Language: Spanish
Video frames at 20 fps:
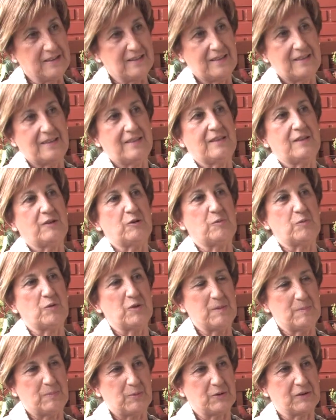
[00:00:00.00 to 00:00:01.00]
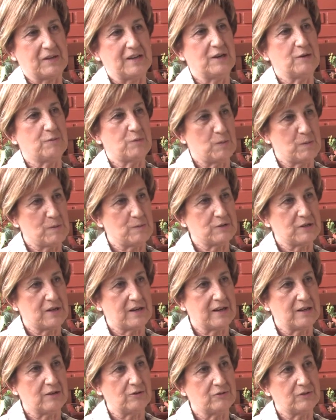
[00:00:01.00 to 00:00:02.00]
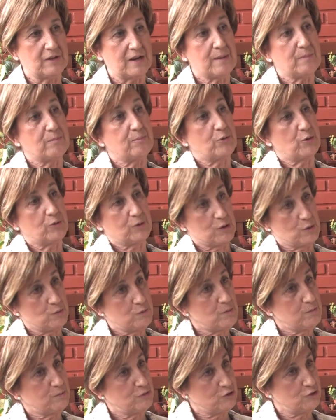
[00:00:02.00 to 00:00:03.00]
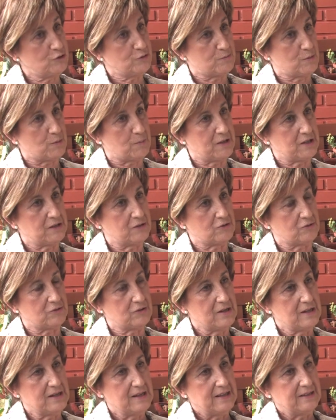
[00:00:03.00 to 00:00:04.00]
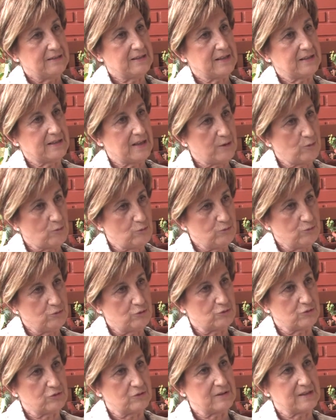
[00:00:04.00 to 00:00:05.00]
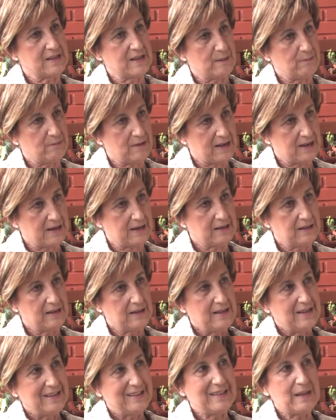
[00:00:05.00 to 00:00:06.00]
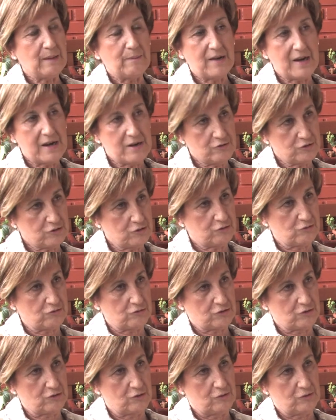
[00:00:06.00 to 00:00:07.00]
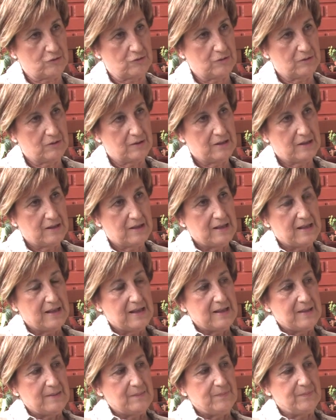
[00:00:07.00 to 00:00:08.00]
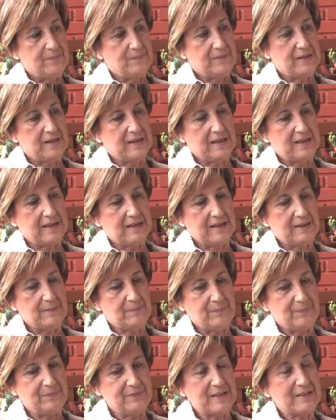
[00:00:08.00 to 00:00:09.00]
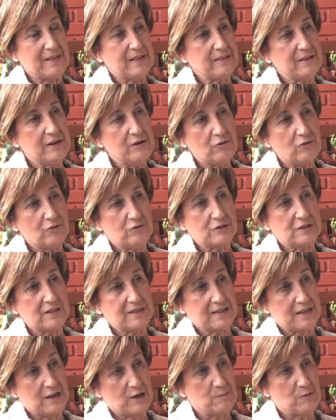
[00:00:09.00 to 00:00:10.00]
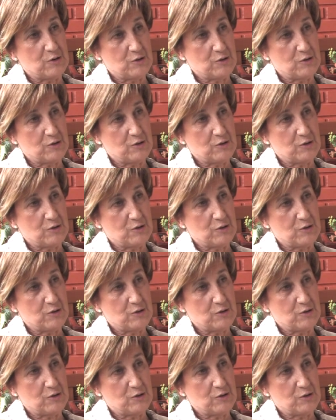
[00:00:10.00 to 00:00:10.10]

Y, ¿y por qué nos volvimos a reencontrar? Porque hubo muchos momentos de estar juntos, de hablar, de hablar nosotros solo, de decirnos cosas que a